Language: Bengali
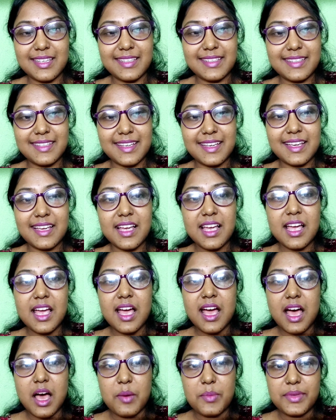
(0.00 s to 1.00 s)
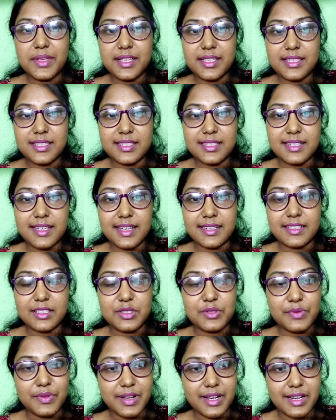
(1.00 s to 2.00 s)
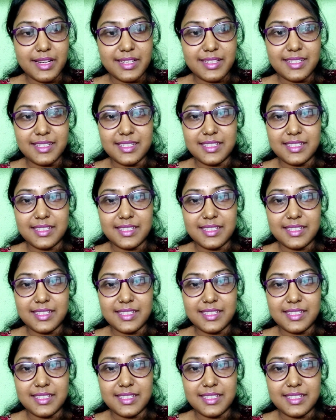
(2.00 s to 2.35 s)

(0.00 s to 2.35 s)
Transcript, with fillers: এদিকে আমি আজকে একটা জুয়েলারি